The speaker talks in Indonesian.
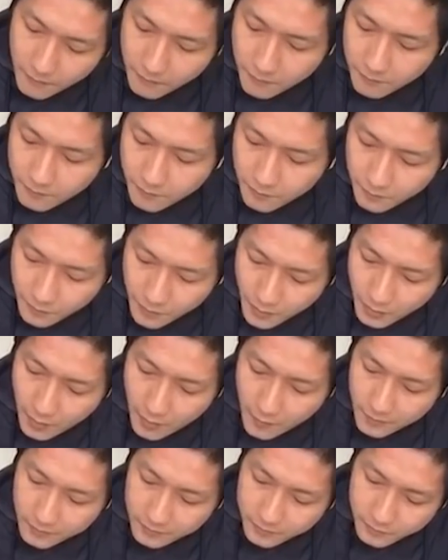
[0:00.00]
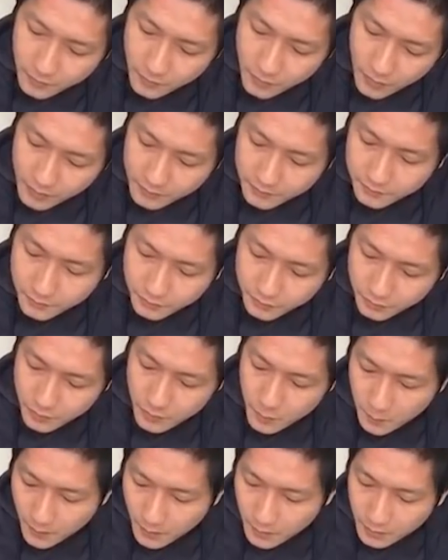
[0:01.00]
Yesus meninggal
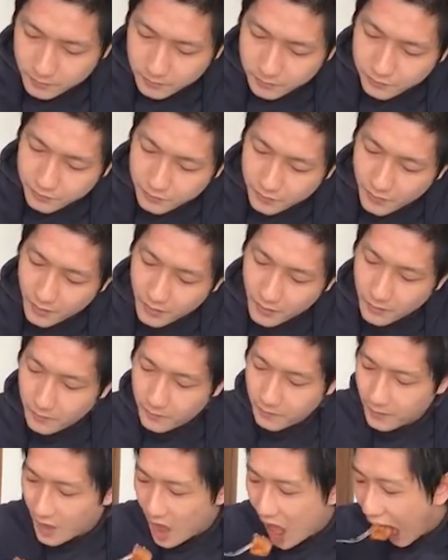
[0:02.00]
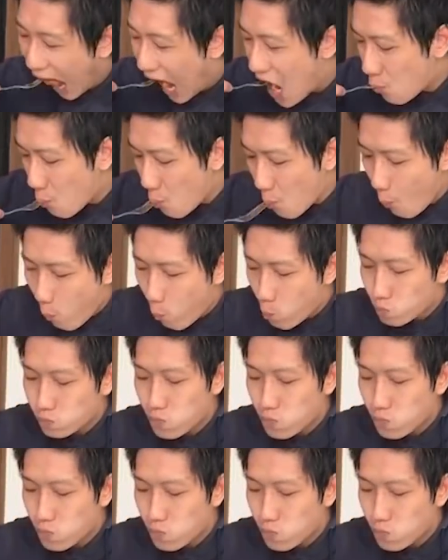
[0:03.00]
eh, agama Kristen